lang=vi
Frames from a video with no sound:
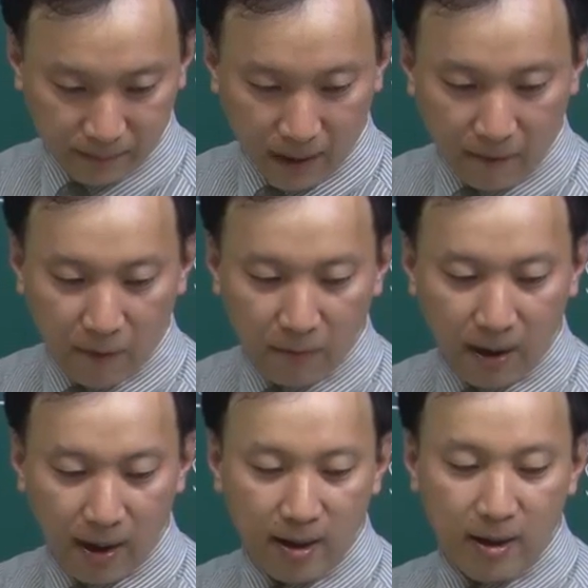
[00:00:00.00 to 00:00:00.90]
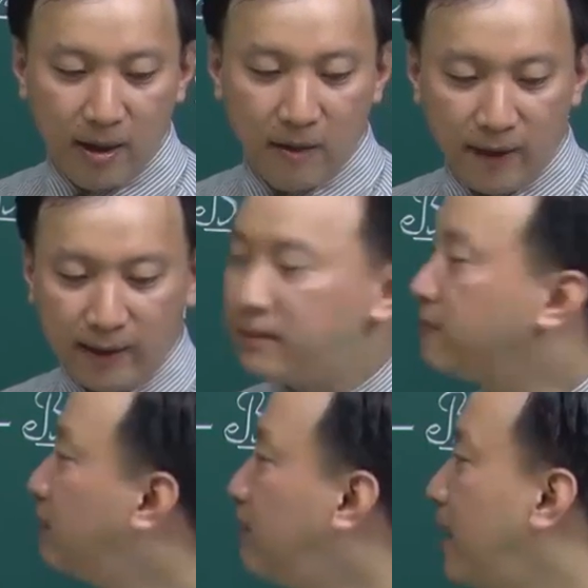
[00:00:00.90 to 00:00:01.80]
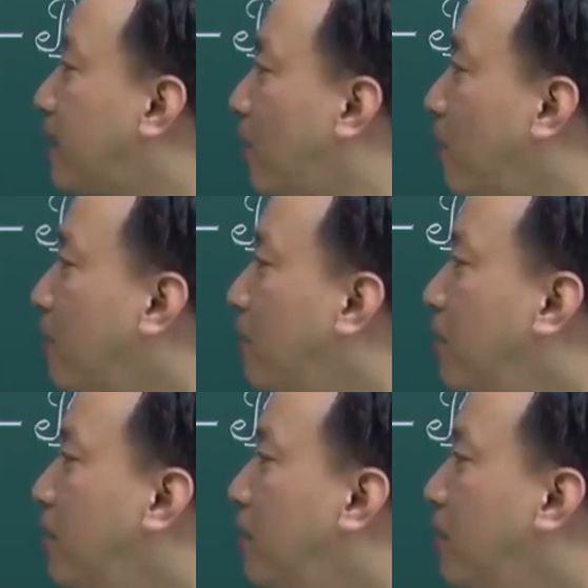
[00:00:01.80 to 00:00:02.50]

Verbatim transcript: ở à, vùng uh, ven vịnh Mexico uh,